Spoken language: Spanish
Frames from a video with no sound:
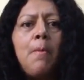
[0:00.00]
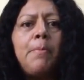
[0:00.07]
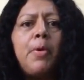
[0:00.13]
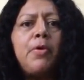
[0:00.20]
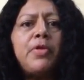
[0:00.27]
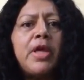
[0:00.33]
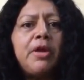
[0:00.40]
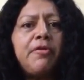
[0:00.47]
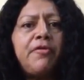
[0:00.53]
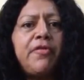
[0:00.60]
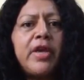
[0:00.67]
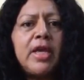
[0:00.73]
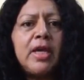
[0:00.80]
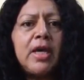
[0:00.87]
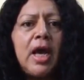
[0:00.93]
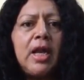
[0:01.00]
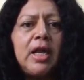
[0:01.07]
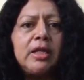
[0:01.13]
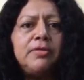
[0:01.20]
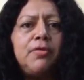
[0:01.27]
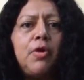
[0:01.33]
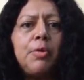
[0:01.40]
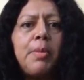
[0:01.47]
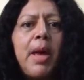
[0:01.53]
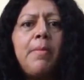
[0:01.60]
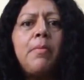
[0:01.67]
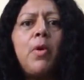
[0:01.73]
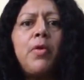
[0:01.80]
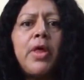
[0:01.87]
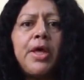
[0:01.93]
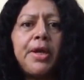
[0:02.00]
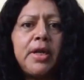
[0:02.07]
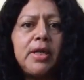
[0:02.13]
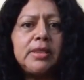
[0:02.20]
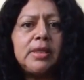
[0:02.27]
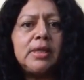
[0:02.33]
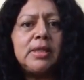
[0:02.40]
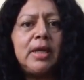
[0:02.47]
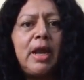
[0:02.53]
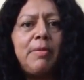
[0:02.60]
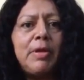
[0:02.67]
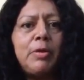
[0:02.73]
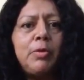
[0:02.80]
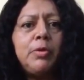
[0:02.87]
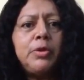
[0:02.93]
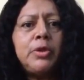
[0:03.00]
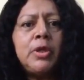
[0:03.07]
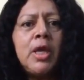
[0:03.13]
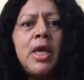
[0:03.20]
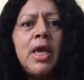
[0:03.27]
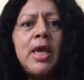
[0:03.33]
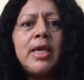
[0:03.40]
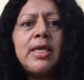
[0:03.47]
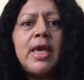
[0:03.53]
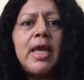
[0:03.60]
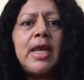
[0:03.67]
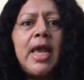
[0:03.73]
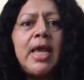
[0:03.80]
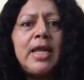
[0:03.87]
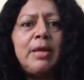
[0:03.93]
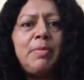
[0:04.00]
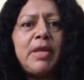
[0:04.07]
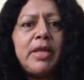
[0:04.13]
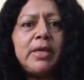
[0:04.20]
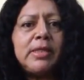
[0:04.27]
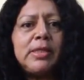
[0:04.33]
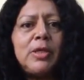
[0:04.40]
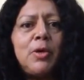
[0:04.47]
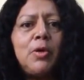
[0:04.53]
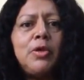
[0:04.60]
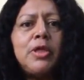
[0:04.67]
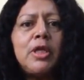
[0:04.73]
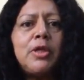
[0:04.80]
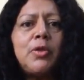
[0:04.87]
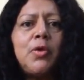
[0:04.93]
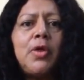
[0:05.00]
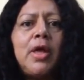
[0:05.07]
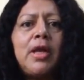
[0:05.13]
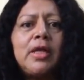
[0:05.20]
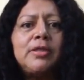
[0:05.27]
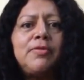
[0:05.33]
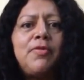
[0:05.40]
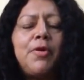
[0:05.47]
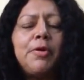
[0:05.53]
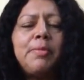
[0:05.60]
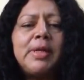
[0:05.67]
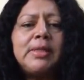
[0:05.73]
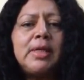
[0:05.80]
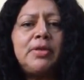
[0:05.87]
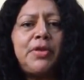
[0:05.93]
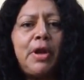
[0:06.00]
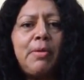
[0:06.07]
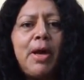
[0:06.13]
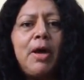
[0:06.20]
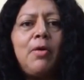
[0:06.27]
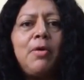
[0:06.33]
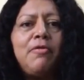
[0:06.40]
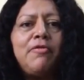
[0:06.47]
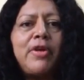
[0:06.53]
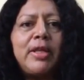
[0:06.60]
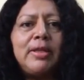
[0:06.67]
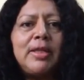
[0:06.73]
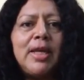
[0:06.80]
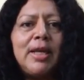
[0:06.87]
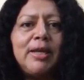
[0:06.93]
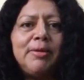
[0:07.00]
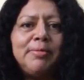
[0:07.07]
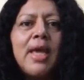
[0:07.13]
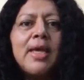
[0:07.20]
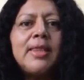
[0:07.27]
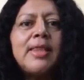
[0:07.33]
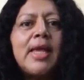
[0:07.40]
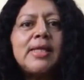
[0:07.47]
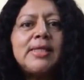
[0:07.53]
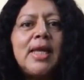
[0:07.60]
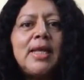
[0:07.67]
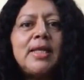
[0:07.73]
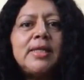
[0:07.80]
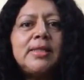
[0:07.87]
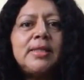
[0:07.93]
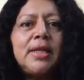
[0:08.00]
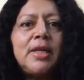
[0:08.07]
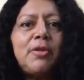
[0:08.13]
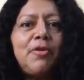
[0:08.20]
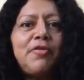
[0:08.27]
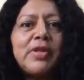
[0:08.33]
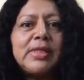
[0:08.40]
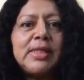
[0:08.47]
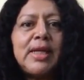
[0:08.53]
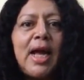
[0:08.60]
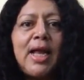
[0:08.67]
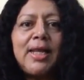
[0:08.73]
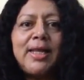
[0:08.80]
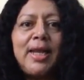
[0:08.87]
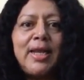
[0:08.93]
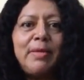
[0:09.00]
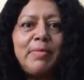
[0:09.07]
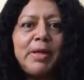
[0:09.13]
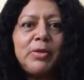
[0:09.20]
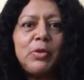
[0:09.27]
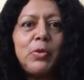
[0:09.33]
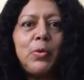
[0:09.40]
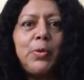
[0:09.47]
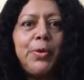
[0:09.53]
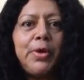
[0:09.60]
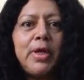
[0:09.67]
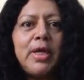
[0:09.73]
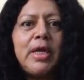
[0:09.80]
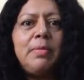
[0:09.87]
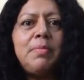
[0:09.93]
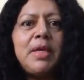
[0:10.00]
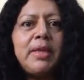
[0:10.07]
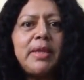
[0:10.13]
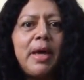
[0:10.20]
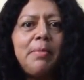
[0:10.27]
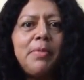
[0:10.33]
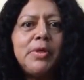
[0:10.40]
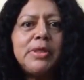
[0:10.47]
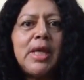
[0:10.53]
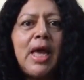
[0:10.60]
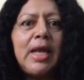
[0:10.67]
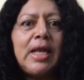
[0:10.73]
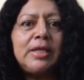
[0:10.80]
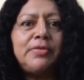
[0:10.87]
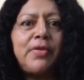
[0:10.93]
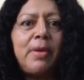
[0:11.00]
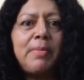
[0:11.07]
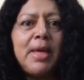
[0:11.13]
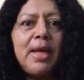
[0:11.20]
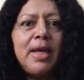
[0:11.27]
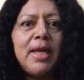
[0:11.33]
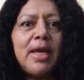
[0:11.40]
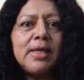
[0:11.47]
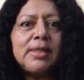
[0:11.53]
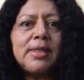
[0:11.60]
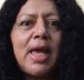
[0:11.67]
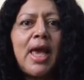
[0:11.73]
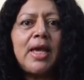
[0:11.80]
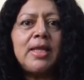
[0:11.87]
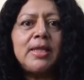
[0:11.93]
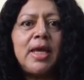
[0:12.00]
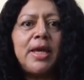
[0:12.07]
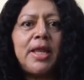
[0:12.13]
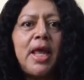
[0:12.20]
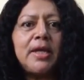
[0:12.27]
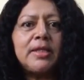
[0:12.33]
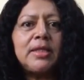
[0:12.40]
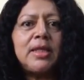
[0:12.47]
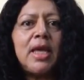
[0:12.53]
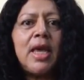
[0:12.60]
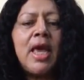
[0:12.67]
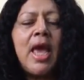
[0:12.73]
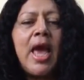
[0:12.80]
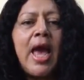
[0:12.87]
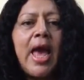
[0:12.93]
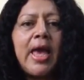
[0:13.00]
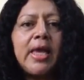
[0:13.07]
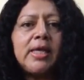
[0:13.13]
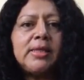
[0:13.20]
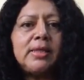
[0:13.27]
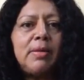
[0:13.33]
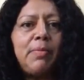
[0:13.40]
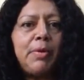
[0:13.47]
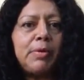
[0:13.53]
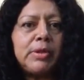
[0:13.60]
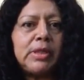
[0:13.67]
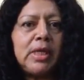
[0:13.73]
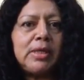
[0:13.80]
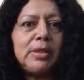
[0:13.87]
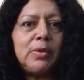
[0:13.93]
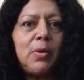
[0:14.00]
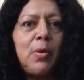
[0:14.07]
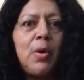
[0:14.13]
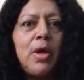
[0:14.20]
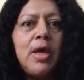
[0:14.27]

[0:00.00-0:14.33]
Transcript: poner fin a las formas modernas de esclavitud y a la eliminación de todas las formas de trabajo infantil. Desde el Distrito Fiscal de Lima Sur invitamos a las familias a integrarse a este proceso